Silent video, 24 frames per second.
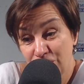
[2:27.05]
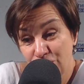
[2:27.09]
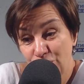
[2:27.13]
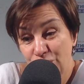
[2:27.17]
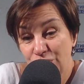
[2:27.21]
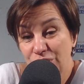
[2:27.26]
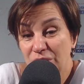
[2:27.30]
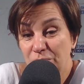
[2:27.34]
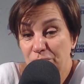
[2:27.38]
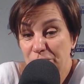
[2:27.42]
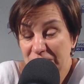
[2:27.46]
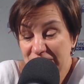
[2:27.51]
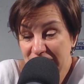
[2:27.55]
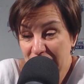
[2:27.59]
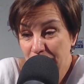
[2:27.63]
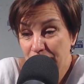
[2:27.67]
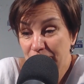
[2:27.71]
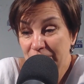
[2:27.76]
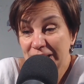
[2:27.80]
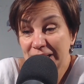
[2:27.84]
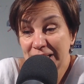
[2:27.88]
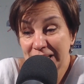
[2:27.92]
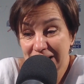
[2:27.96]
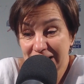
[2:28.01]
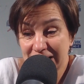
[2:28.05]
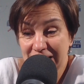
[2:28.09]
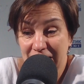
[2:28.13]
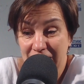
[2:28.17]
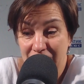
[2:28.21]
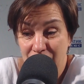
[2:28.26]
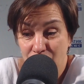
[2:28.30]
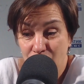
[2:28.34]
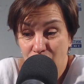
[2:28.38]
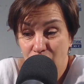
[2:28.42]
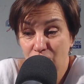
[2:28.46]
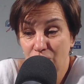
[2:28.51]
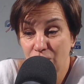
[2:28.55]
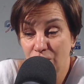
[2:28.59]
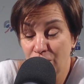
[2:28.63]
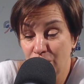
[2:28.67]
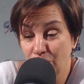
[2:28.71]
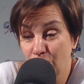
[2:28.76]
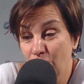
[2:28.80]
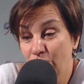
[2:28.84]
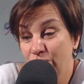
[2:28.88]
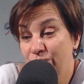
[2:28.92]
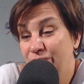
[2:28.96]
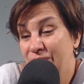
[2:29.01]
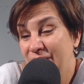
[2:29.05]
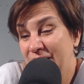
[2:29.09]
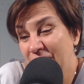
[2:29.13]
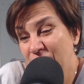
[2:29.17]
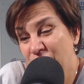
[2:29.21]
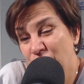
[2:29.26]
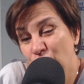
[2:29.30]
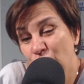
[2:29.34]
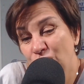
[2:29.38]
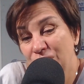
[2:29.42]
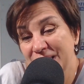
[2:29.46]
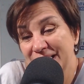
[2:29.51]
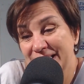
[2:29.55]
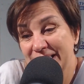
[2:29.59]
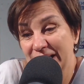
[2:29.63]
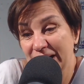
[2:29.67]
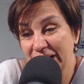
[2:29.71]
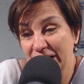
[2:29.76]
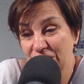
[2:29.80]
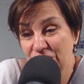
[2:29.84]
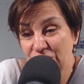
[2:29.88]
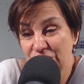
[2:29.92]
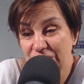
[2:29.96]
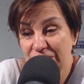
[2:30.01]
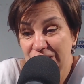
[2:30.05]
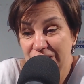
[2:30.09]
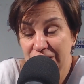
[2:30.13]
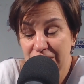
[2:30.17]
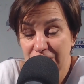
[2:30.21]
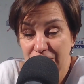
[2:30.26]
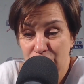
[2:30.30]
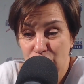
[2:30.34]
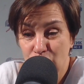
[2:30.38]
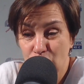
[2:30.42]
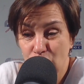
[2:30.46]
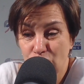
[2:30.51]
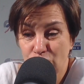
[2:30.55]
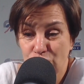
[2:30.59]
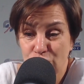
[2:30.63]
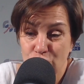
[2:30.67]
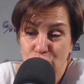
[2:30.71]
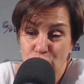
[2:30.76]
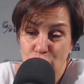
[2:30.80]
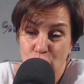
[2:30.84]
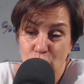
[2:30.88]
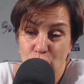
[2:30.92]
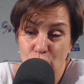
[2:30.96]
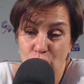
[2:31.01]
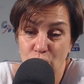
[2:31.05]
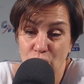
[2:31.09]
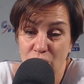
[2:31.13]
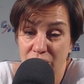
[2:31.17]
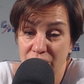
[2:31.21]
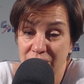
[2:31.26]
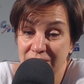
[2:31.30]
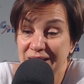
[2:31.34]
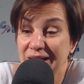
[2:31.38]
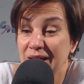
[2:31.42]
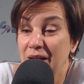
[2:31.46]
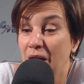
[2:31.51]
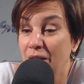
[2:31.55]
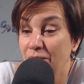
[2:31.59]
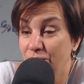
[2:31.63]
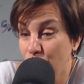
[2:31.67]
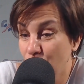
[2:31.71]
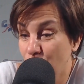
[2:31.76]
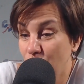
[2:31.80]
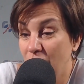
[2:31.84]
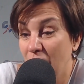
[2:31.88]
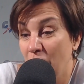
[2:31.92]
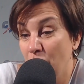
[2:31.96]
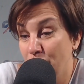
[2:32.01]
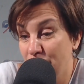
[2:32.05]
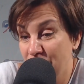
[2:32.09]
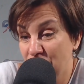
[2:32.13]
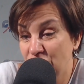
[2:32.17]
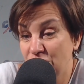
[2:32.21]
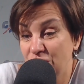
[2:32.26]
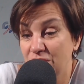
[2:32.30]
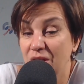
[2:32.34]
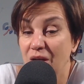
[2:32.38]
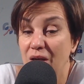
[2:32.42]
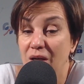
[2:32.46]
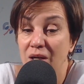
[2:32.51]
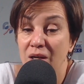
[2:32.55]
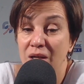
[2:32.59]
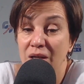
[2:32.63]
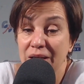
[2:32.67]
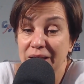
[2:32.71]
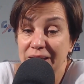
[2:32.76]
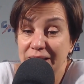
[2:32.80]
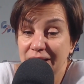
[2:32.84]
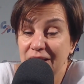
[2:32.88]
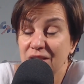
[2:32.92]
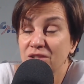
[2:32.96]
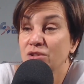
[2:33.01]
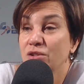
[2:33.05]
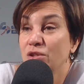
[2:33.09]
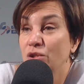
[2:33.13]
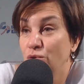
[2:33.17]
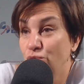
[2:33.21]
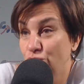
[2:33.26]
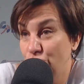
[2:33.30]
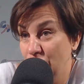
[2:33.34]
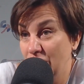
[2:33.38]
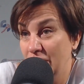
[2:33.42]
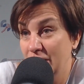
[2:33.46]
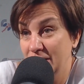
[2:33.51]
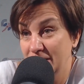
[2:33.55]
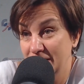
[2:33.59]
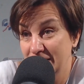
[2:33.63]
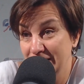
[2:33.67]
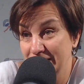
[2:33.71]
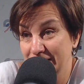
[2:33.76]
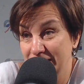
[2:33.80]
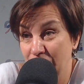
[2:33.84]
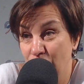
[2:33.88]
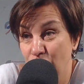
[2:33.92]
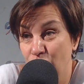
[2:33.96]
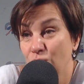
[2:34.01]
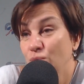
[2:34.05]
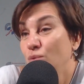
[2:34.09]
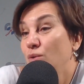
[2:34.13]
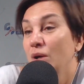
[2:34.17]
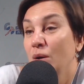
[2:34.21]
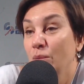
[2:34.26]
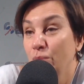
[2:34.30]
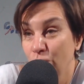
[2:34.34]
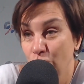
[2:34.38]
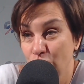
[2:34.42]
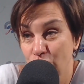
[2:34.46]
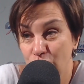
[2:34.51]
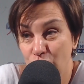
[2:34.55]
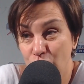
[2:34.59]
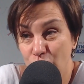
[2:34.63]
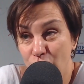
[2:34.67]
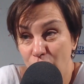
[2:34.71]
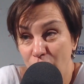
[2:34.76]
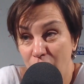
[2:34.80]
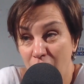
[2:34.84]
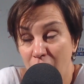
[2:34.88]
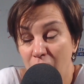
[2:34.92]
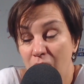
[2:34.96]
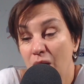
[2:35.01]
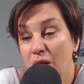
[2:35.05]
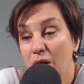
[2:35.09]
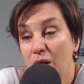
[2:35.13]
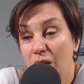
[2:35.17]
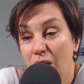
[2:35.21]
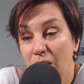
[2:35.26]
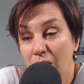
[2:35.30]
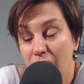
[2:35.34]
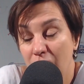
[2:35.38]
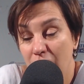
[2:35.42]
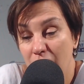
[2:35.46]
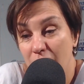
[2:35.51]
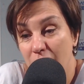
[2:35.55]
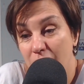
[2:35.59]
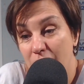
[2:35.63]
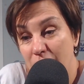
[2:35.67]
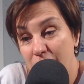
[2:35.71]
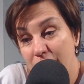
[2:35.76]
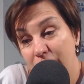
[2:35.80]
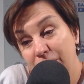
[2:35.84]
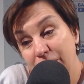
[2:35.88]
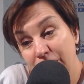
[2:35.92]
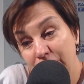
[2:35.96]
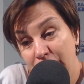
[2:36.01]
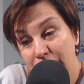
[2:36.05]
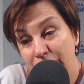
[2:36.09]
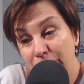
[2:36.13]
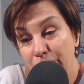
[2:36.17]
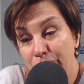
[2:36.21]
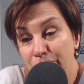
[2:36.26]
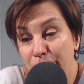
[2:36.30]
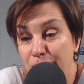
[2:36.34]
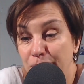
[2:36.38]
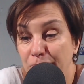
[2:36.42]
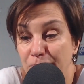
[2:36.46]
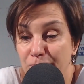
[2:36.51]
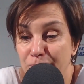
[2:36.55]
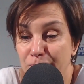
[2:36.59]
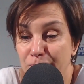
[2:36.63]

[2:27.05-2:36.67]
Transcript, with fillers: Звучит безобидно, да, но э, должно насторожить э, то, что э, договор обычно не заключается на такую работу. Э, и